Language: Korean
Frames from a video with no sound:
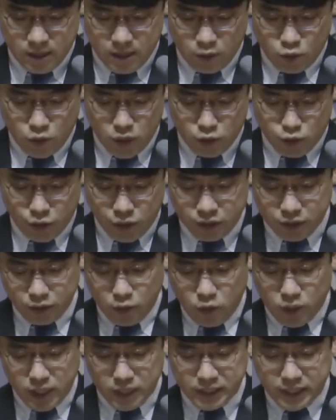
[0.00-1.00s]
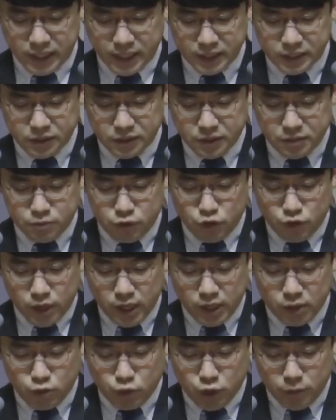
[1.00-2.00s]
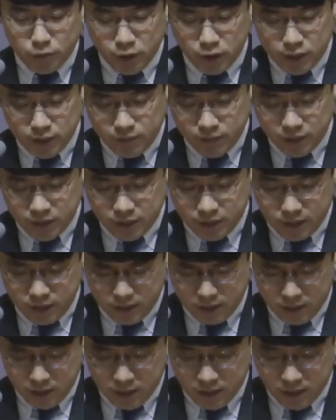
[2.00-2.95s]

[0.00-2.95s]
또한 우리는 호랑이 새끼처럼 귀한 우리 별님들이